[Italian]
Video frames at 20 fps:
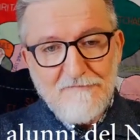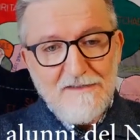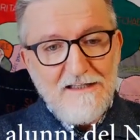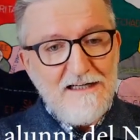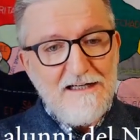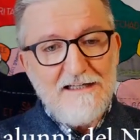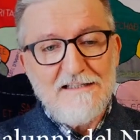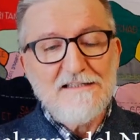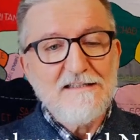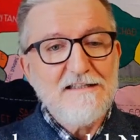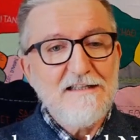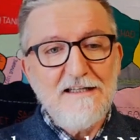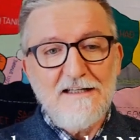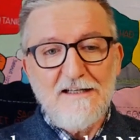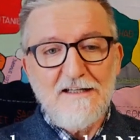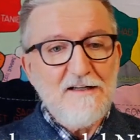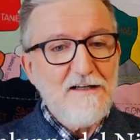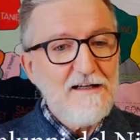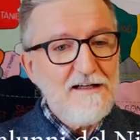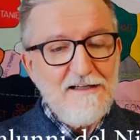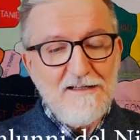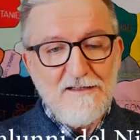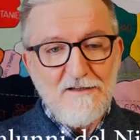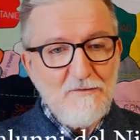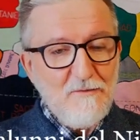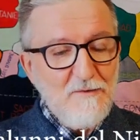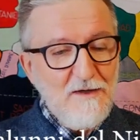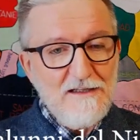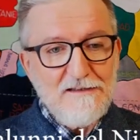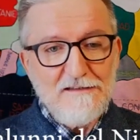Grazie a
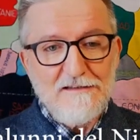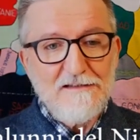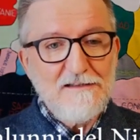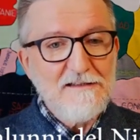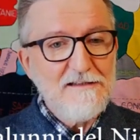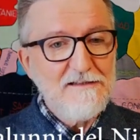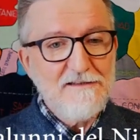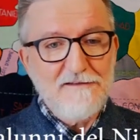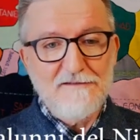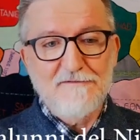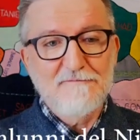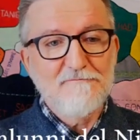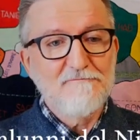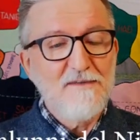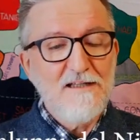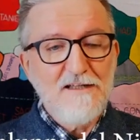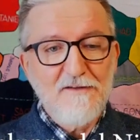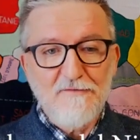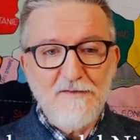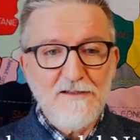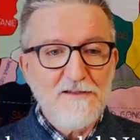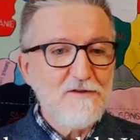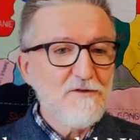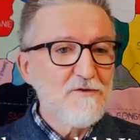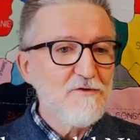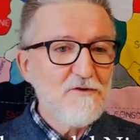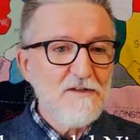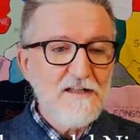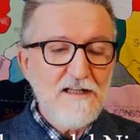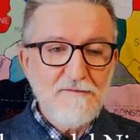quanti
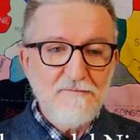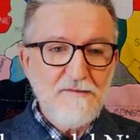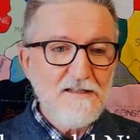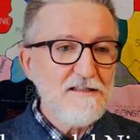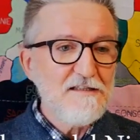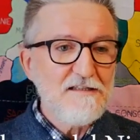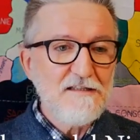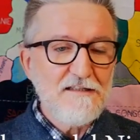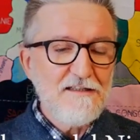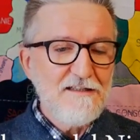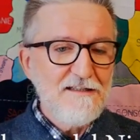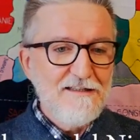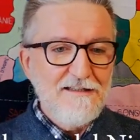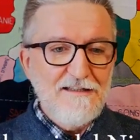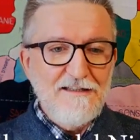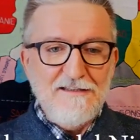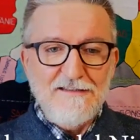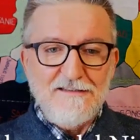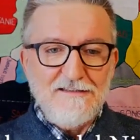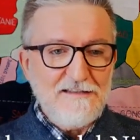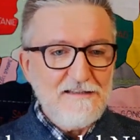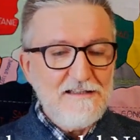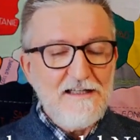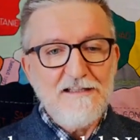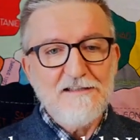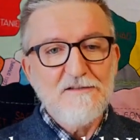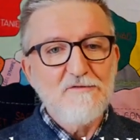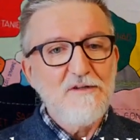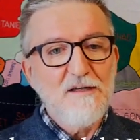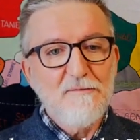benefattori amici ci
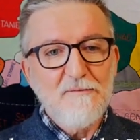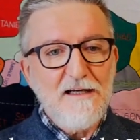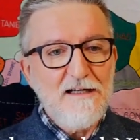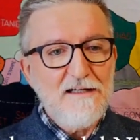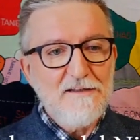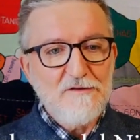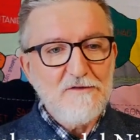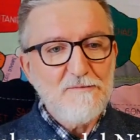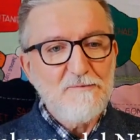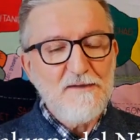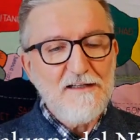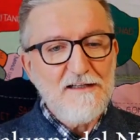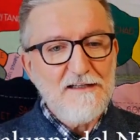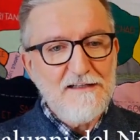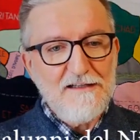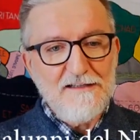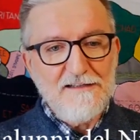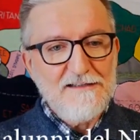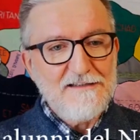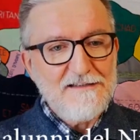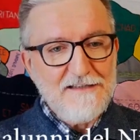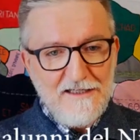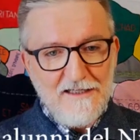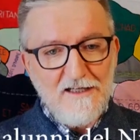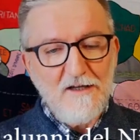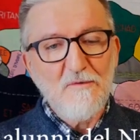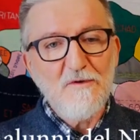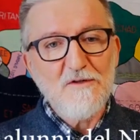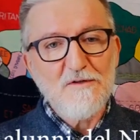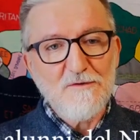date una mano per
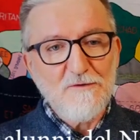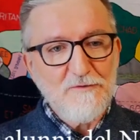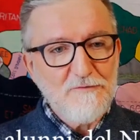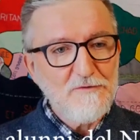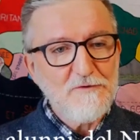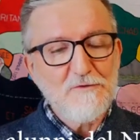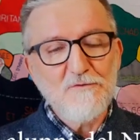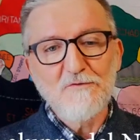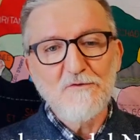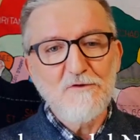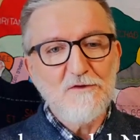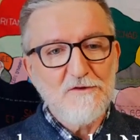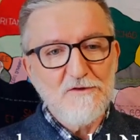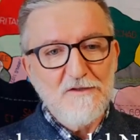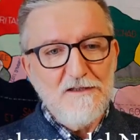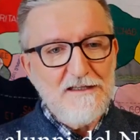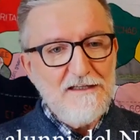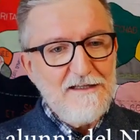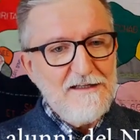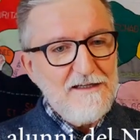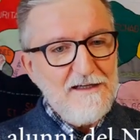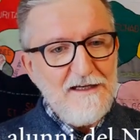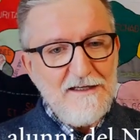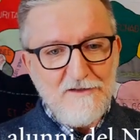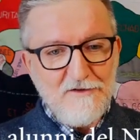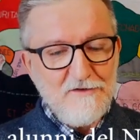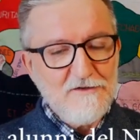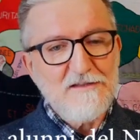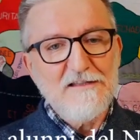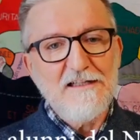dare questo futuro
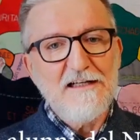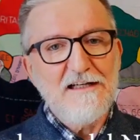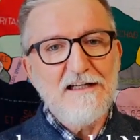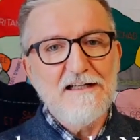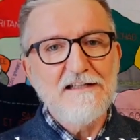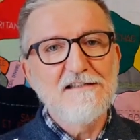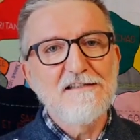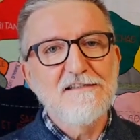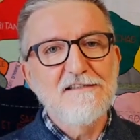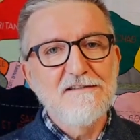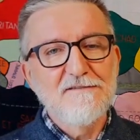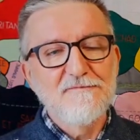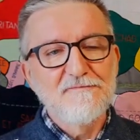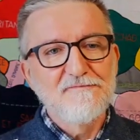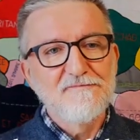ai nostri ragazzi.